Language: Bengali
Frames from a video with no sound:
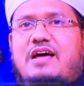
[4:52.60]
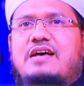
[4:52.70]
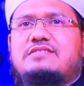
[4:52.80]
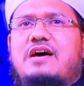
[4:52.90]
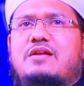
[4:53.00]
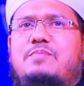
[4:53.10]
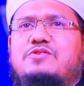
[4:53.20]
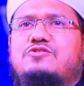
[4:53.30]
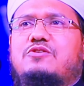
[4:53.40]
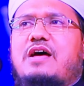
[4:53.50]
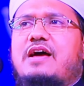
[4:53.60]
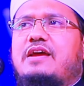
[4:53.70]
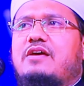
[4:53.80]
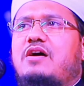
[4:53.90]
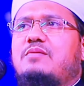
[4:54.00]
দেড় হাজার বৎসর
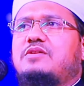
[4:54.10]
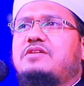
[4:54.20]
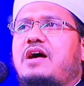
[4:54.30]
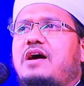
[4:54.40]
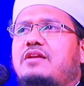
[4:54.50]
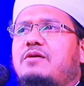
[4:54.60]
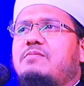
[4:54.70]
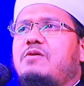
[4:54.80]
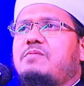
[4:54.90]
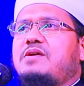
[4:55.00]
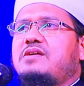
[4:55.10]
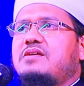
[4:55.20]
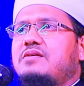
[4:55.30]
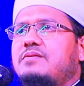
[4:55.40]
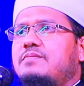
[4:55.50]
আগে রহমত আলম রবি